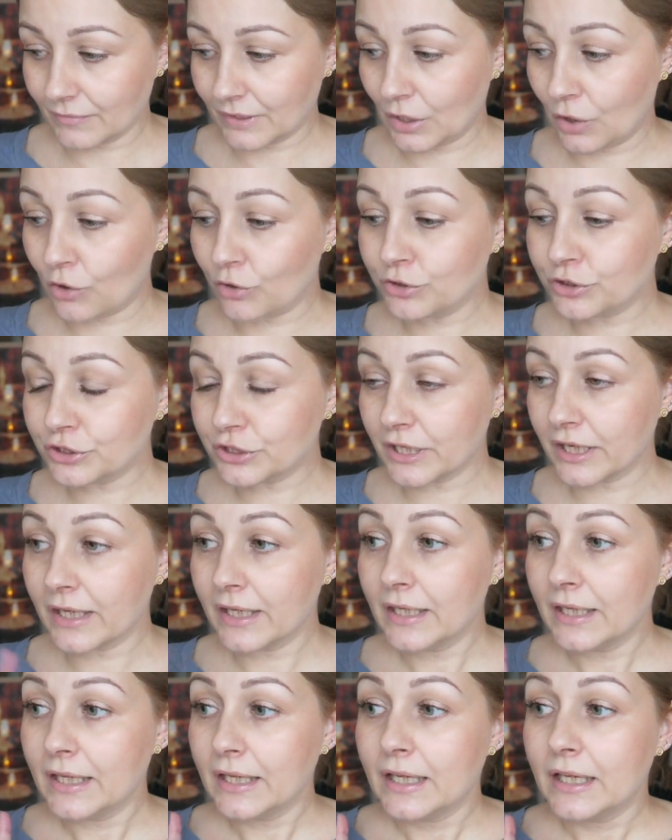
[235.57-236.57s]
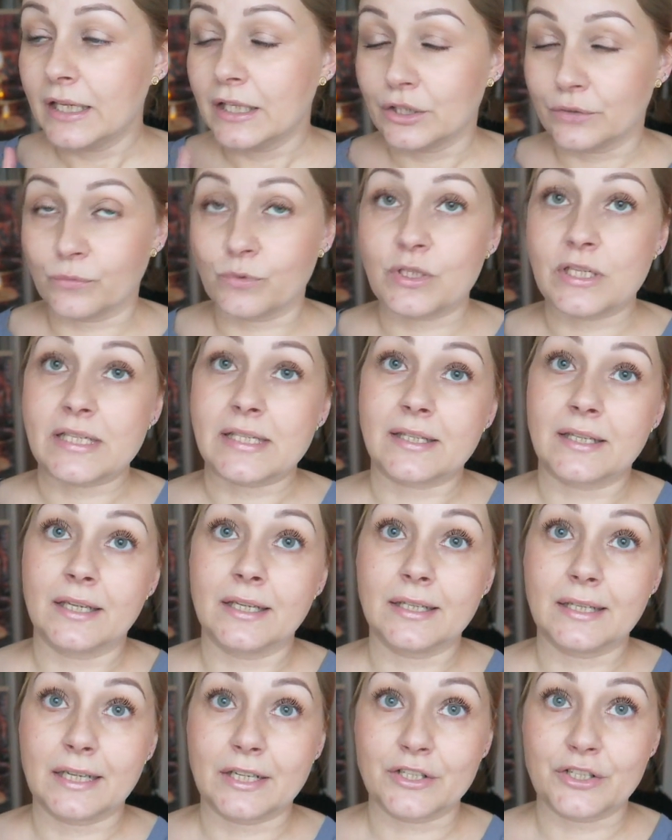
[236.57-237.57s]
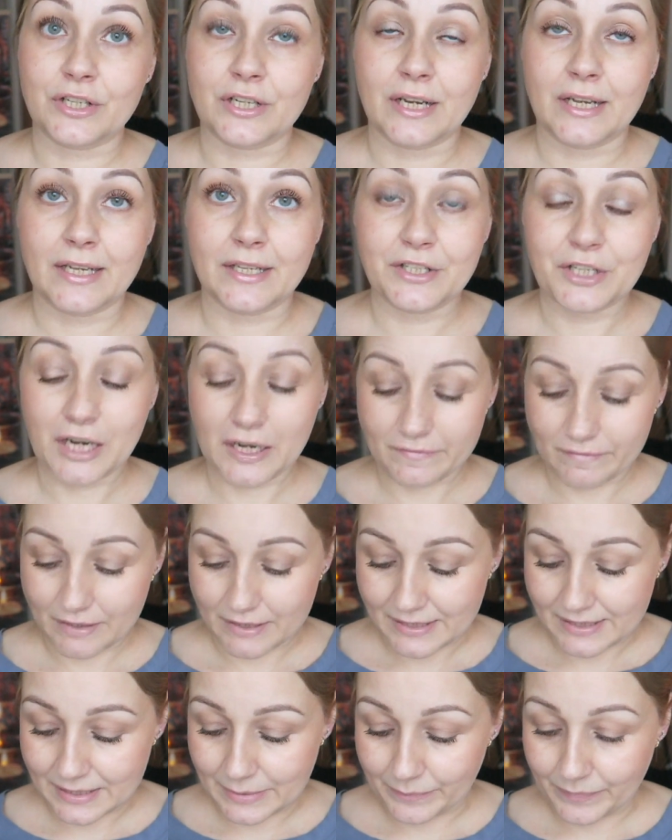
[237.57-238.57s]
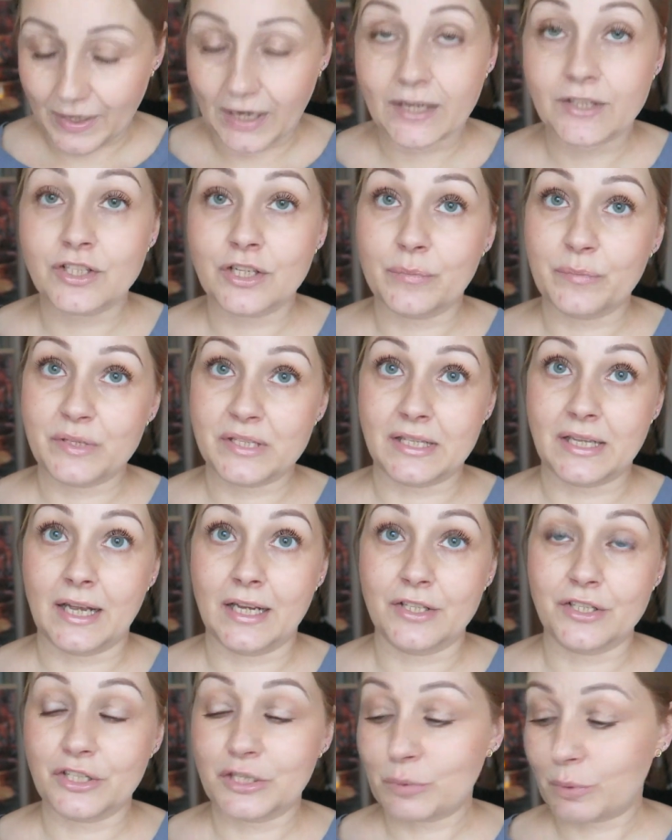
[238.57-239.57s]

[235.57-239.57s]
o godzinie 20, także ciekawa jestem, dajcie mi znać.